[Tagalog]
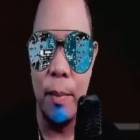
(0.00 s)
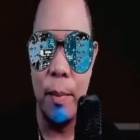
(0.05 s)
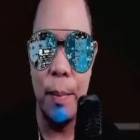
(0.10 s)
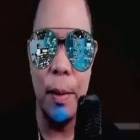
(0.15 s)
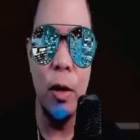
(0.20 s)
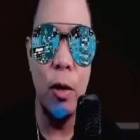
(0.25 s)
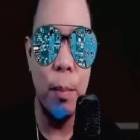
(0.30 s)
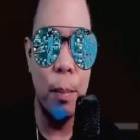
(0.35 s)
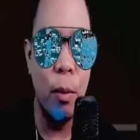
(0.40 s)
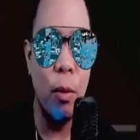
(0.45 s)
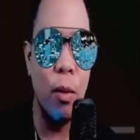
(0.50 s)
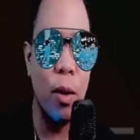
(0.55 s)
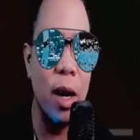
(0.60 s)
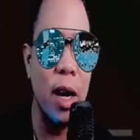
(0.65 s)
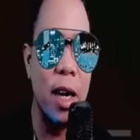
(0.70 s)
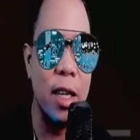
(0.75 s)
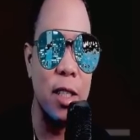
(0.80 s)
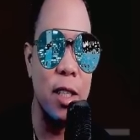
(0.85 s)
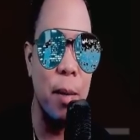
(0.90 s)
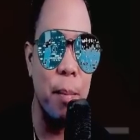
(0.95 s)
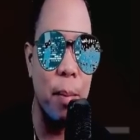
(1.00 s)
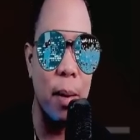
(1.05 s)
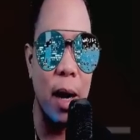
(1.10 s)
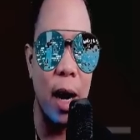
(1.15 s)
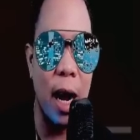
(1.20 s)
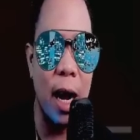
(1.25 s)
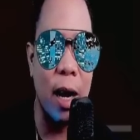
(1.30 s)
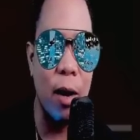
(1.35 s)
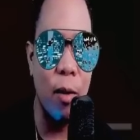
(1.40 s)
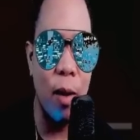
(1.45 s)
Pinupuri, eh, siyempre
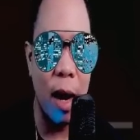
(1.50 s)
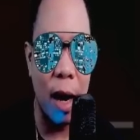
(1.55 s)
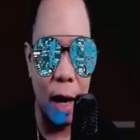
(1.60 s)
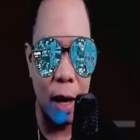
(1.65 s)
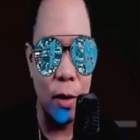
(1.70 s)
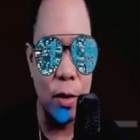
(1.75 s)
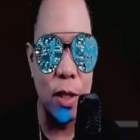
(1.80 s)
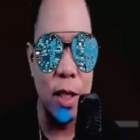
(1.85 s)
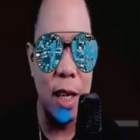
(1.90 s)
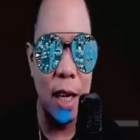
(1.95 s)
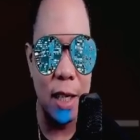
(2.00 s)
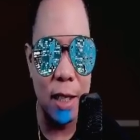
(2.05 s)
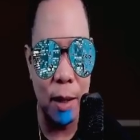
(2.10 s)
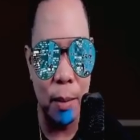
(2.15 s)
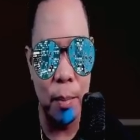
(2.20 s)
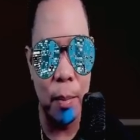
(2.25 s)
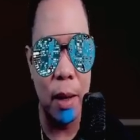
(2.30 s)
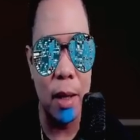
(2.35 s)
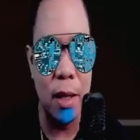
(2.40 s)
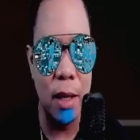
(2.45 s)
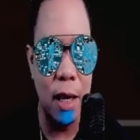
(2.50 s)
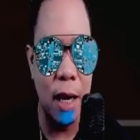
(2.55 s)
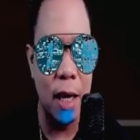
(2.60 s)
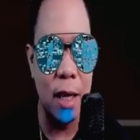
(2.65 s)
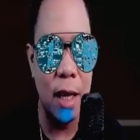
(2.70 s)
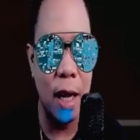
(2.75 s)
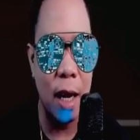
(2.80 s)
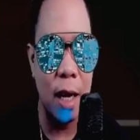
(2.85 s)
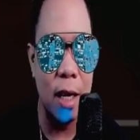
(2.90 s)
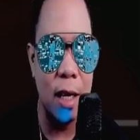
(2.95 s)
araw-araw sinasamba at
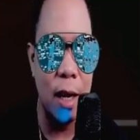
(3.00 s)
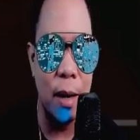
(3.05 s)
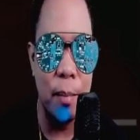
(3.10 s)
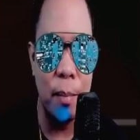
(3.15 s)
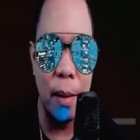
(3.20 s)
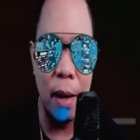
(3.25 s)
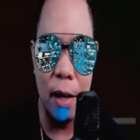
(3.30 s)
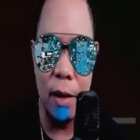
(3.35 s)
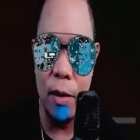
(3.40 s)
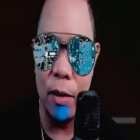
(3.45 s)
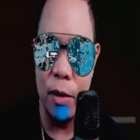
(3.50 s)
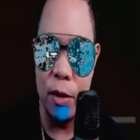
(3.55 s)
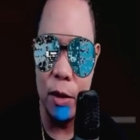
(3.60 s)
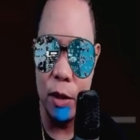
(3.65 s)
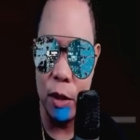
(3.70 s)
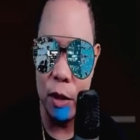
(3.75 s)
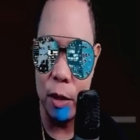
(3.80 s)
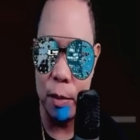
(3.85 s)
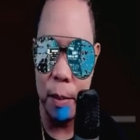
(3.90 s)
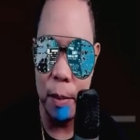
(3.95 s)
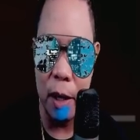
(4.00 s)
dinadakila ang Panginoon Diyos.